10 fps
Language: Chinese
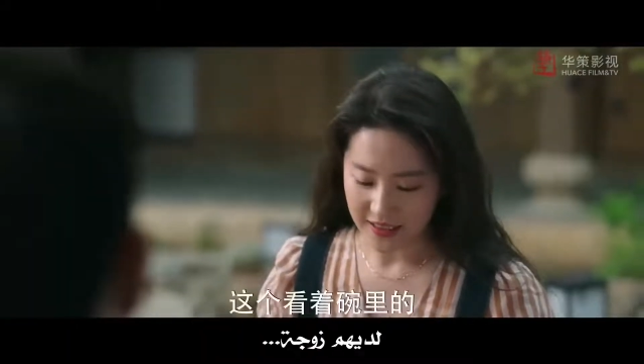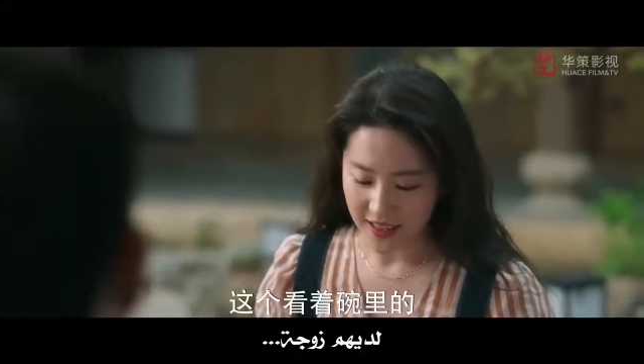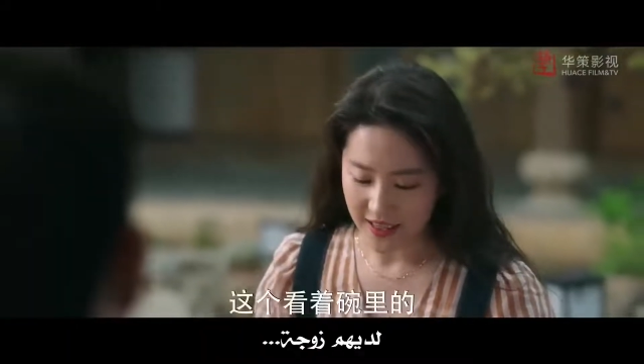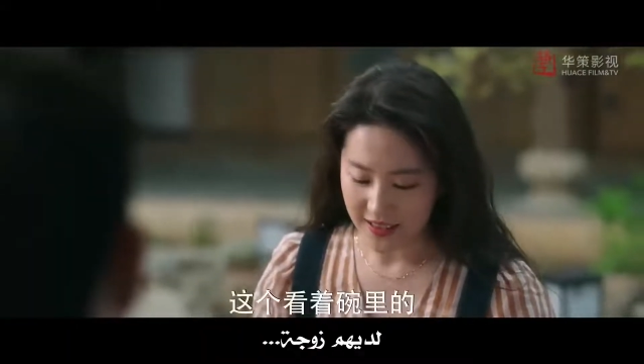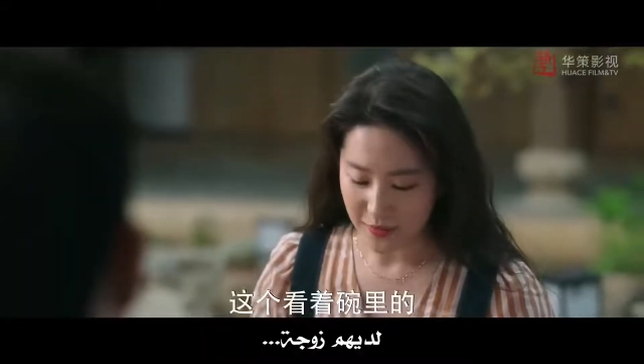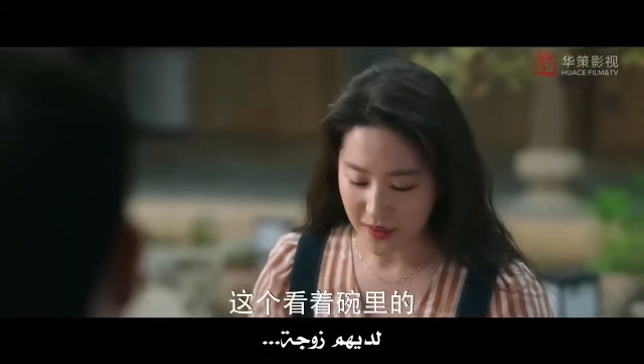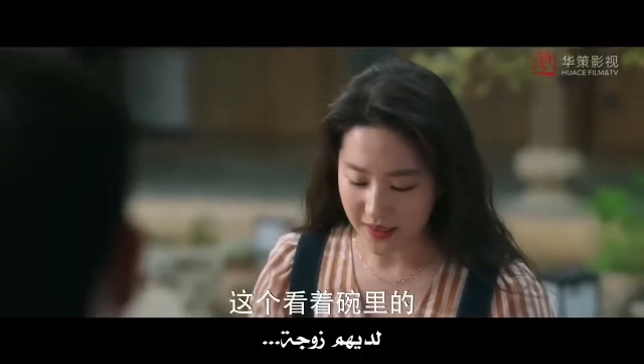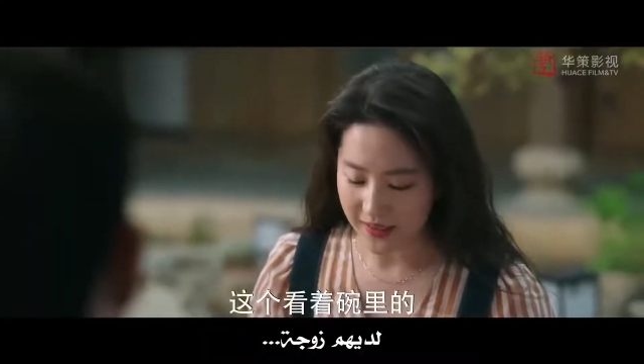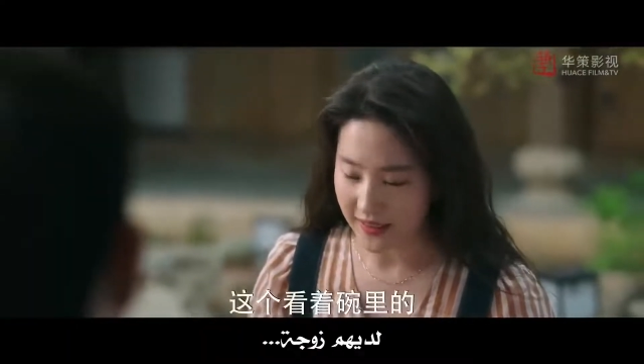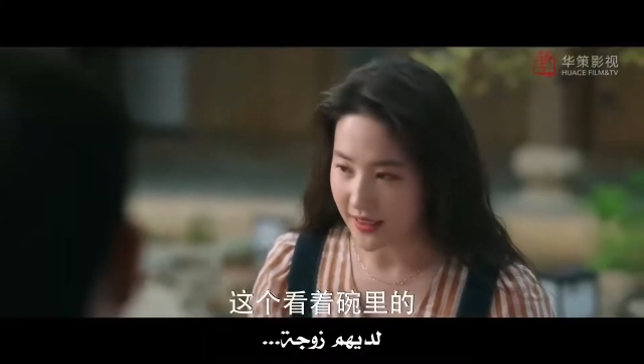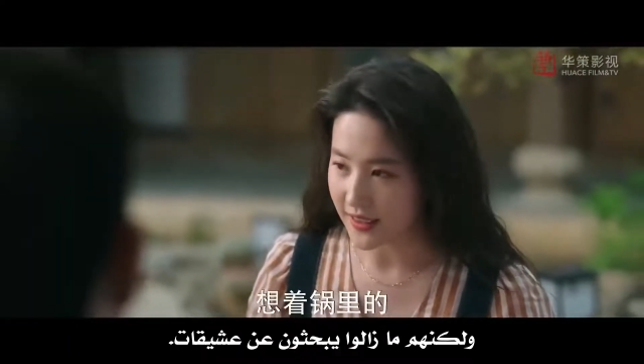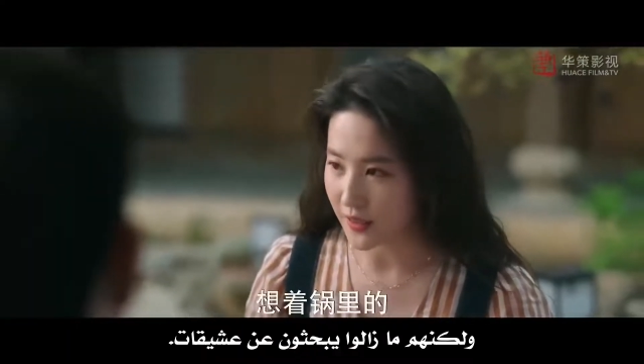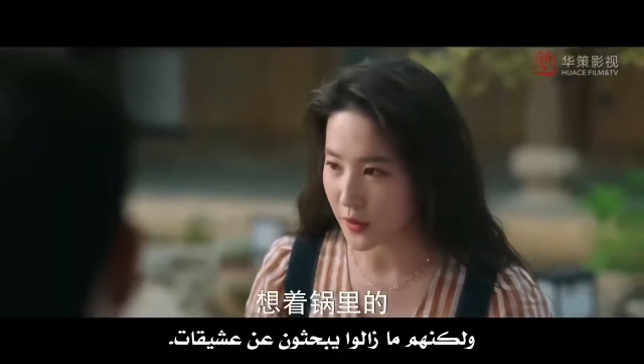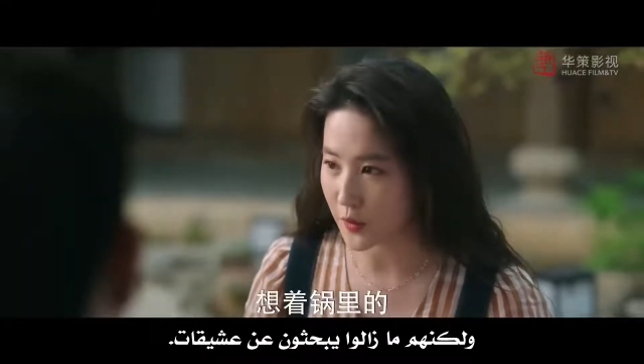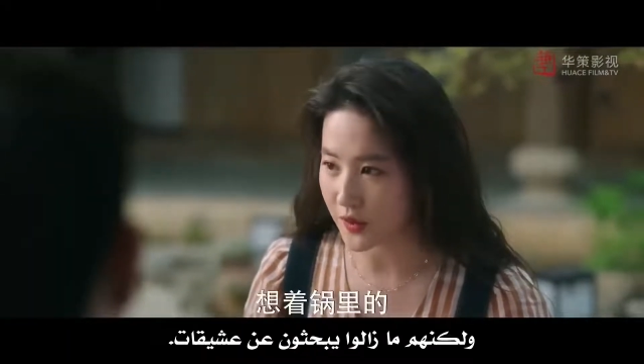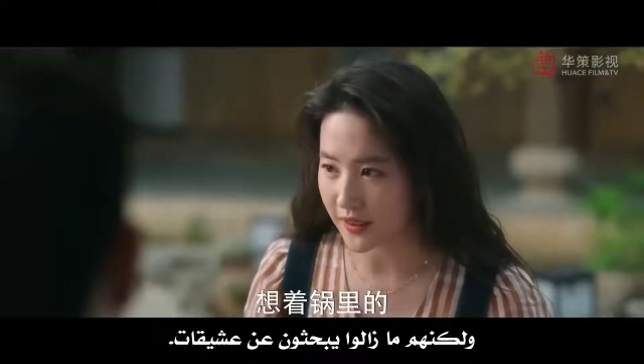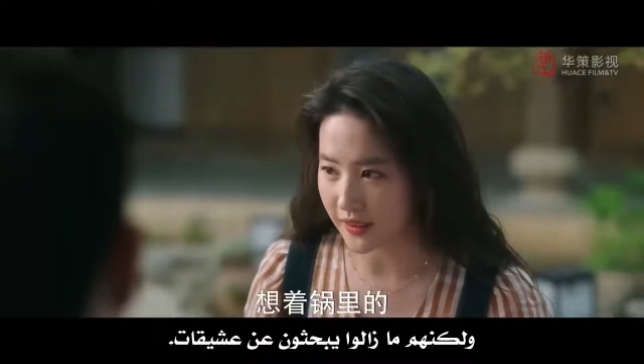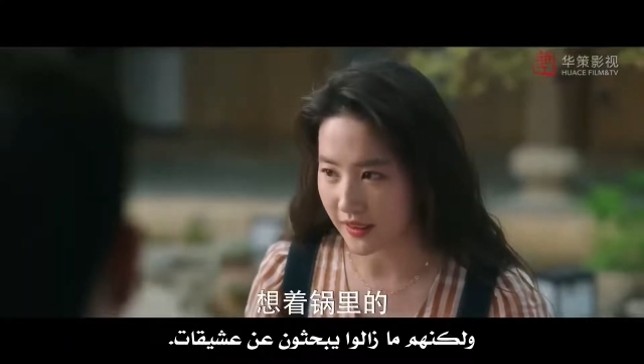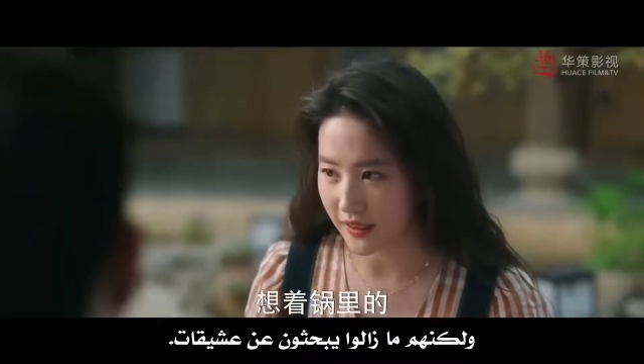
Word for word: 看着碗里的想着锅里的，